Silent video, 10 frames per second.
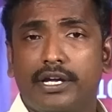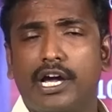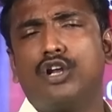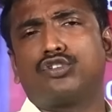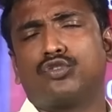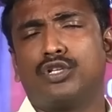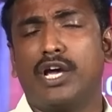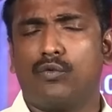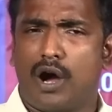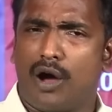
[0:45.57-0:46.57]

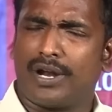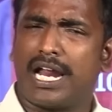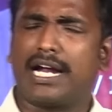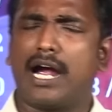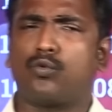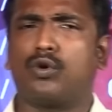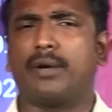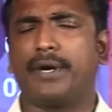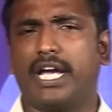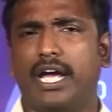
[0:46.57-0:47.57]
గెలుస్తుంది ఓవరాల్గా
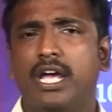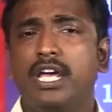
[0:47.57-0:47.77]
కూటమికి